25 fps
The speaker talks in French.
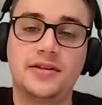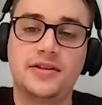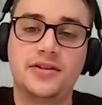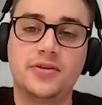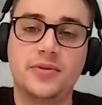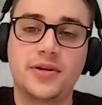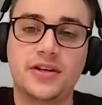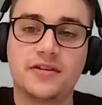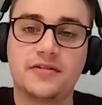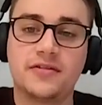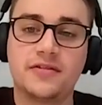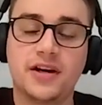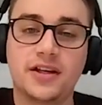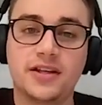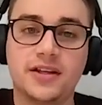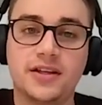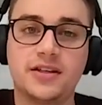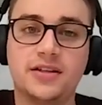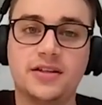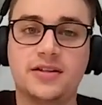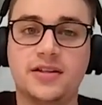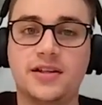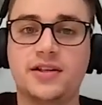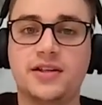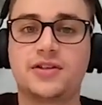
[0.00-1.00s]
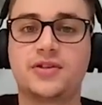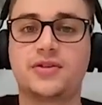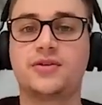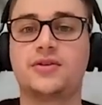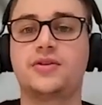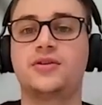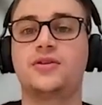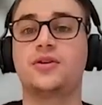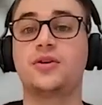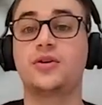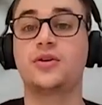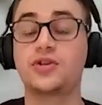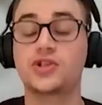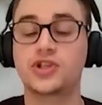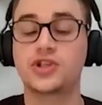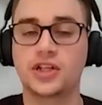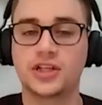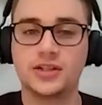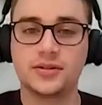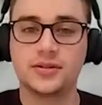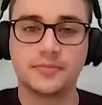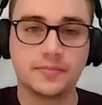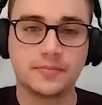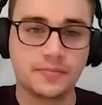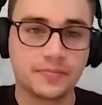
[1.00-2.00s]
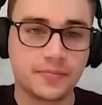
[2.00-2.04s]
domaines variés tels que l'horlogerie,